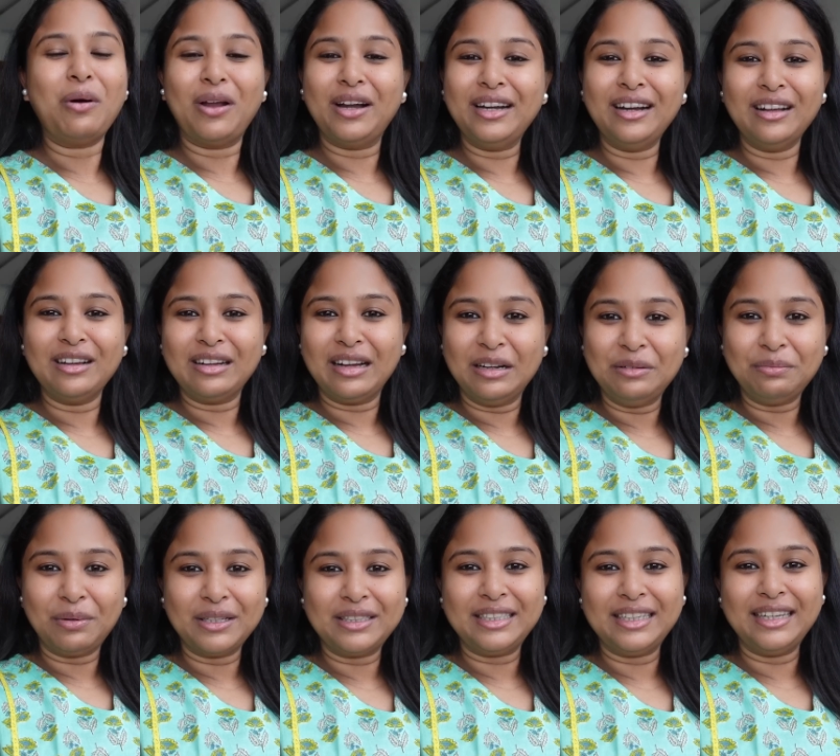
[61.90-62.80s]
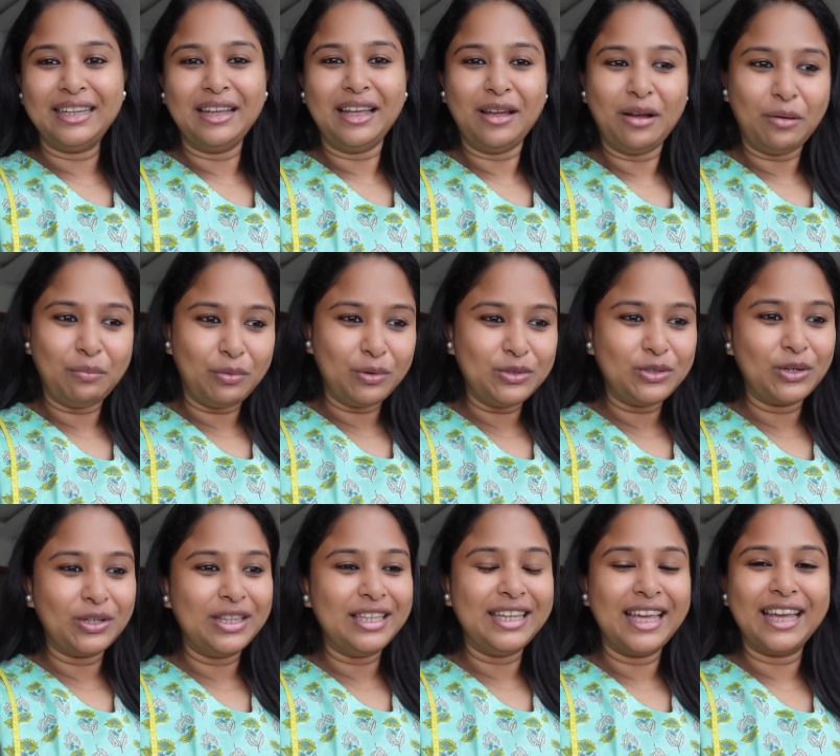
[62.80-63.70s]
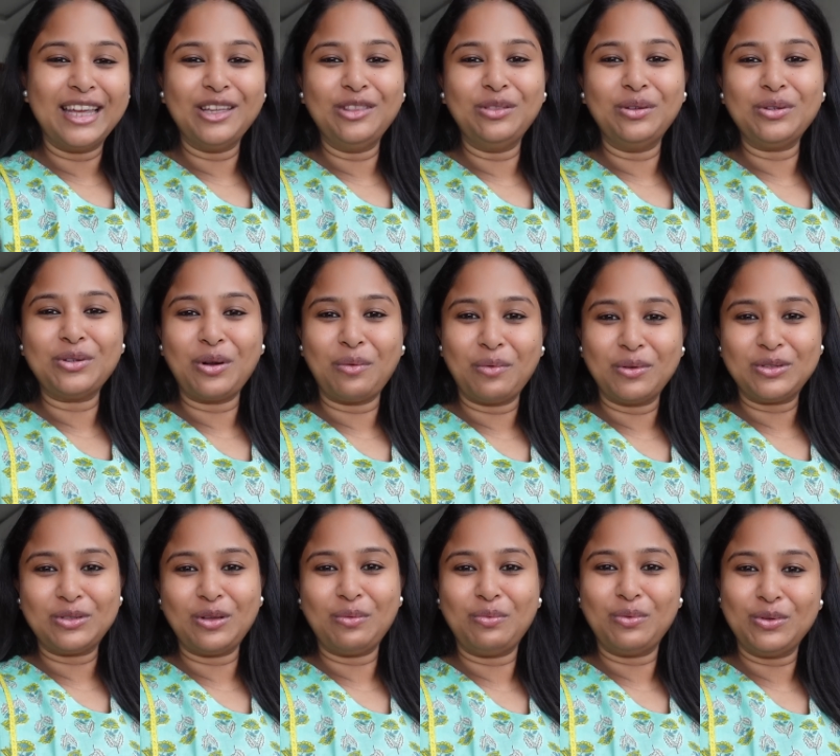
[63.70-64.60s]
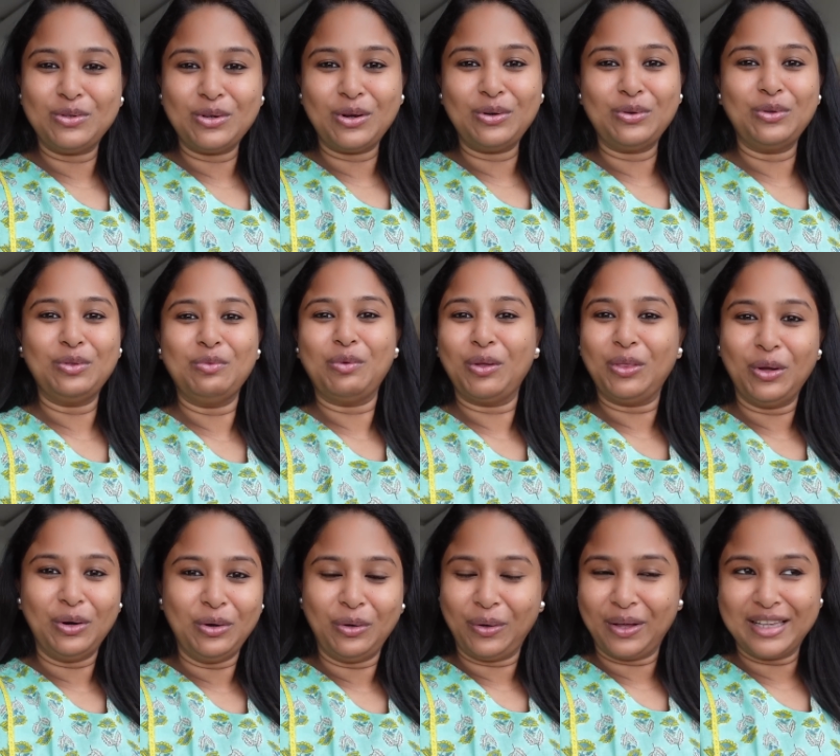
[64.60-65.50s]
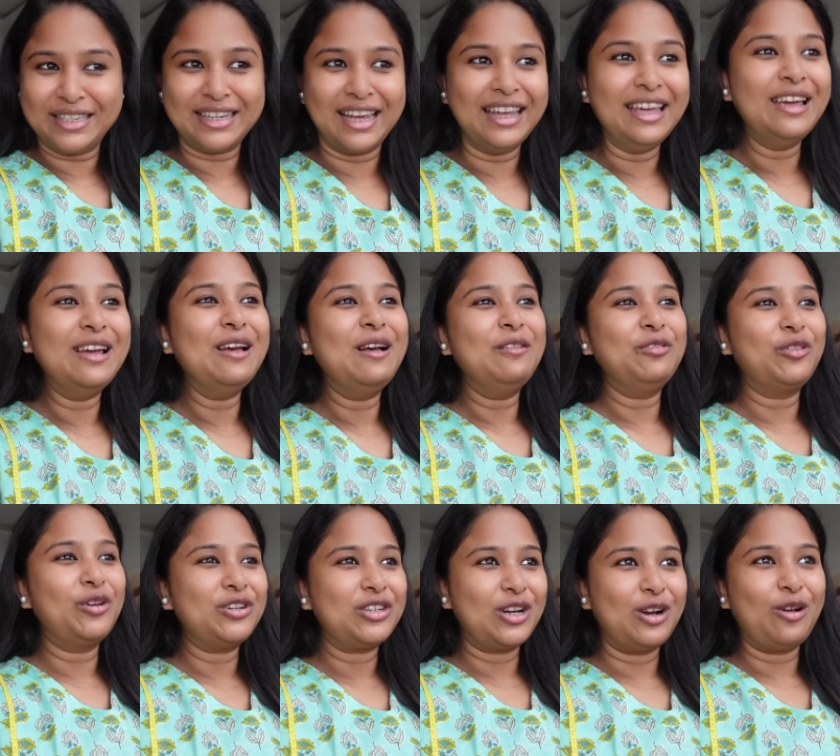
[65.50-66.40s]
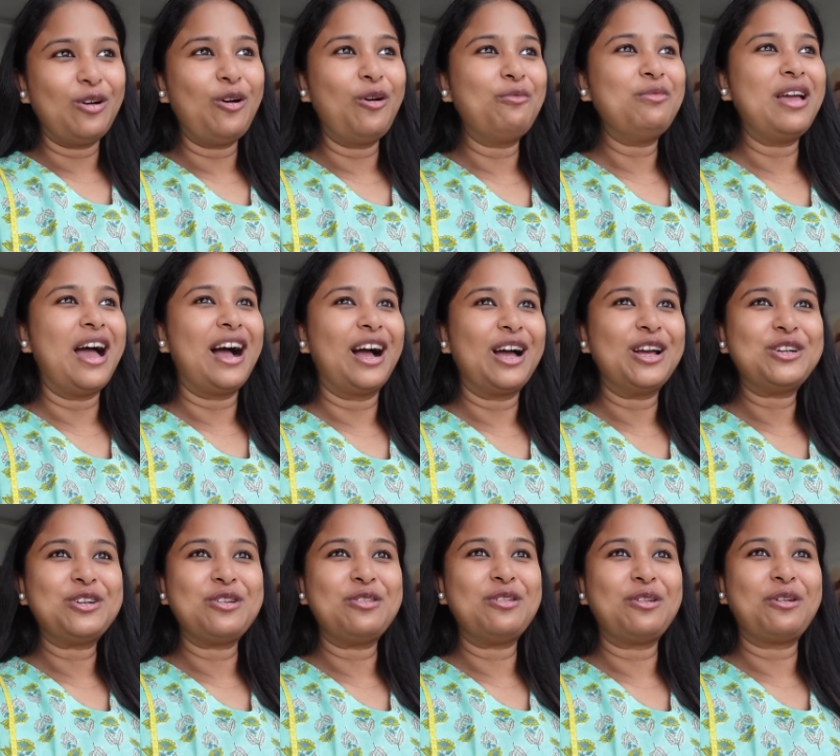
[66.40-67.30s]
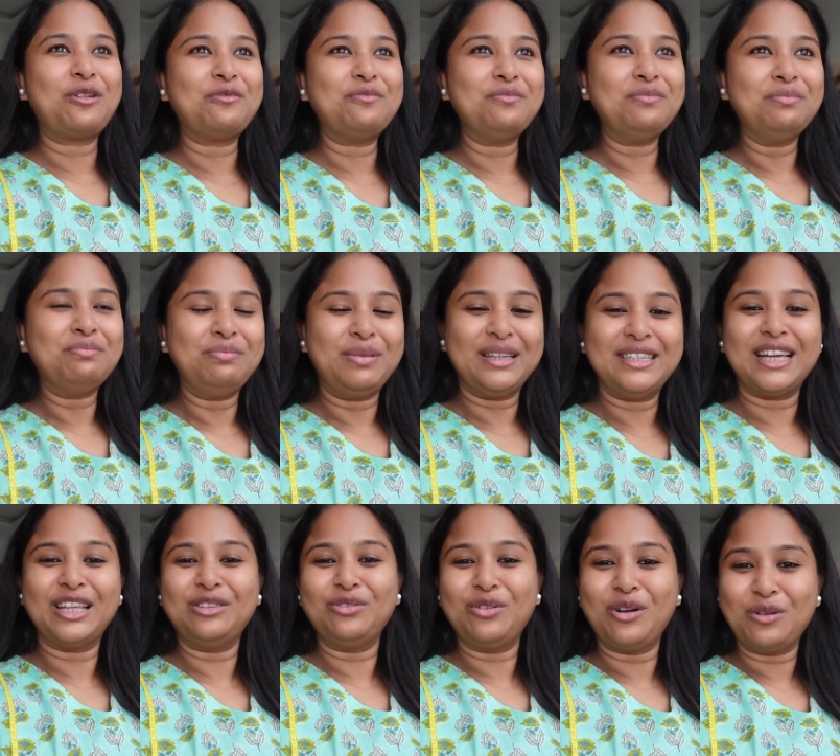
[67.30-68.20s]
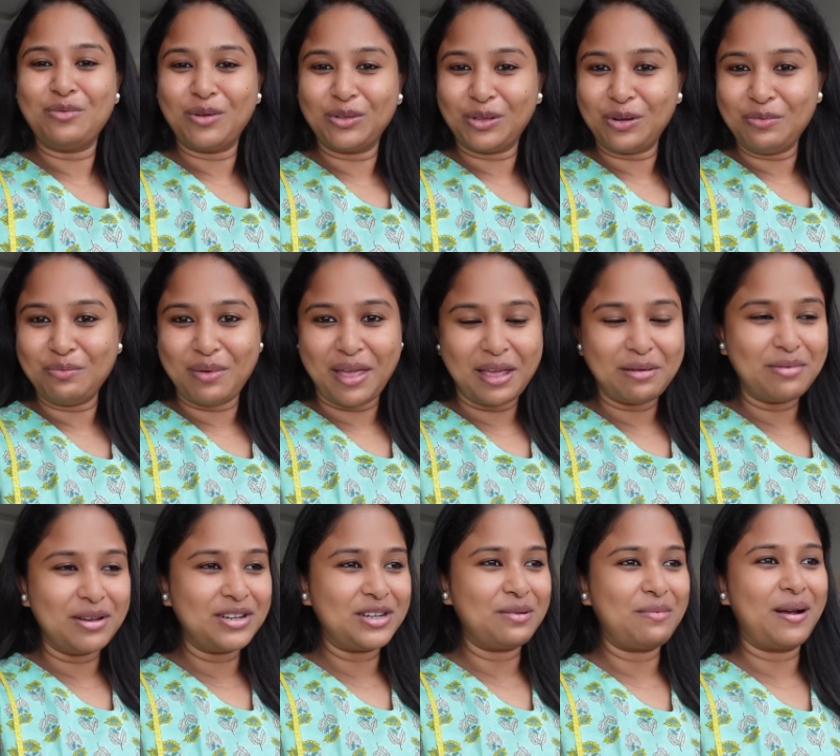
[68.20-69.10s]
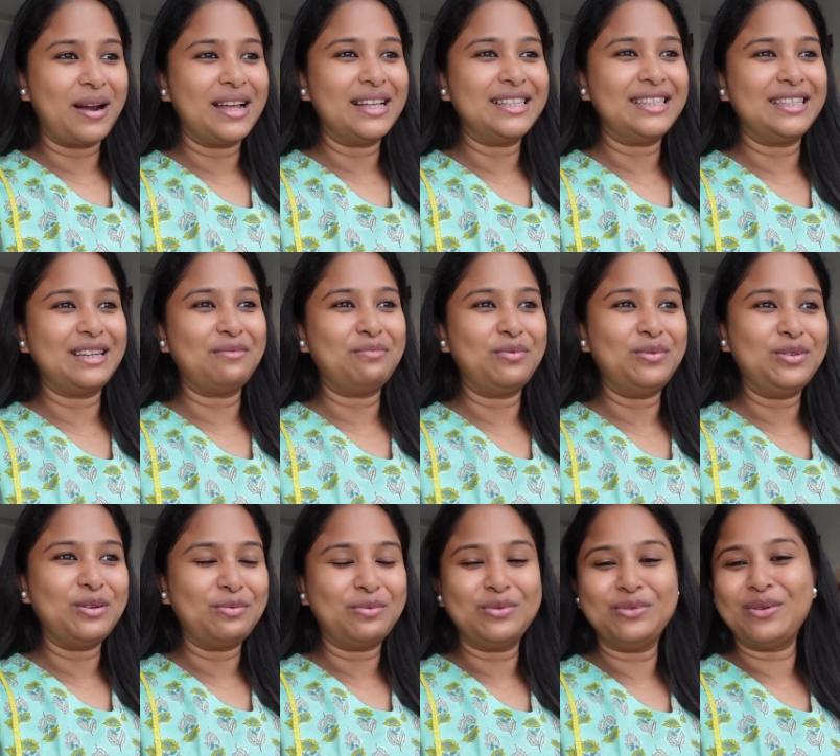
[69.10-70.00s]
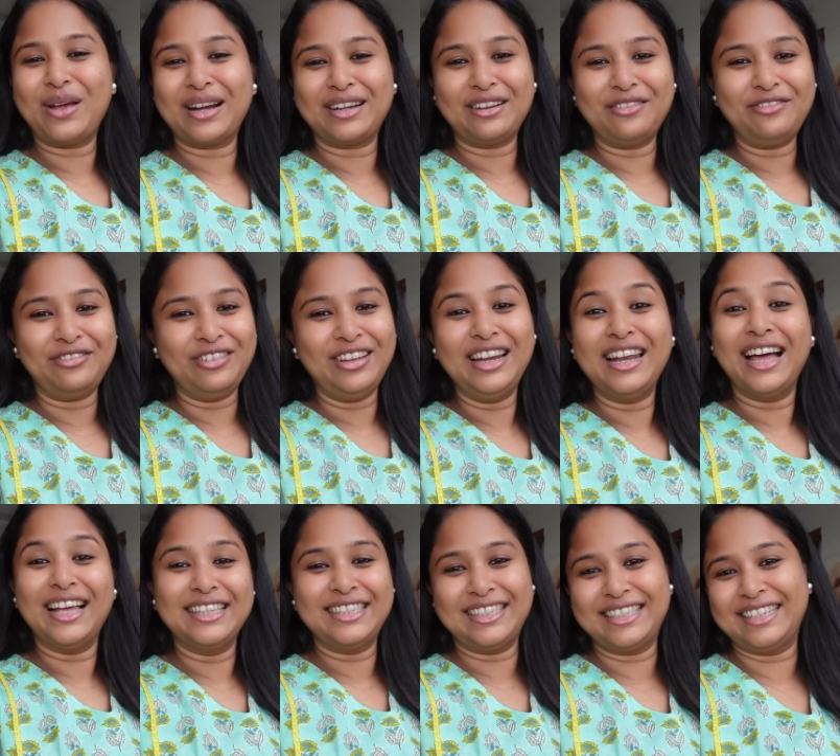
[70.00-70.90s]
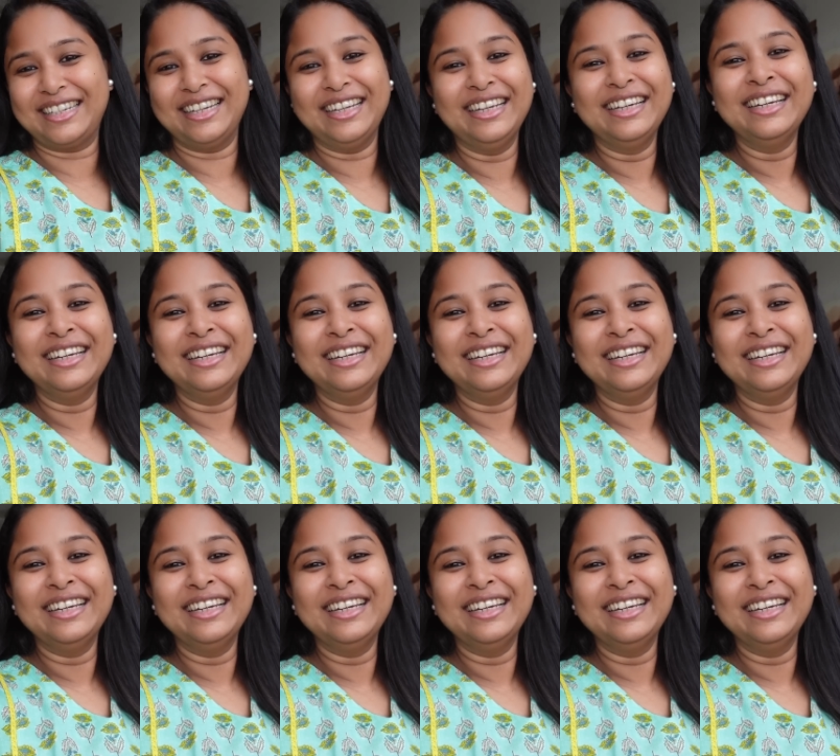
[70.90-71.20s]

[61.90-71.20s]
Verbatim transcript: বলে না গণপতি পুজো দিয়ে কিন্তু সমস্ত পুজোর উদ্বোধন হয়ে যায় তো সেরকমই আকাশে ওরকম পেজা তুলোর মতন মেঘ ভেসে বেড়াচ্ছে পুজো পুজো একটা ফিল আসছে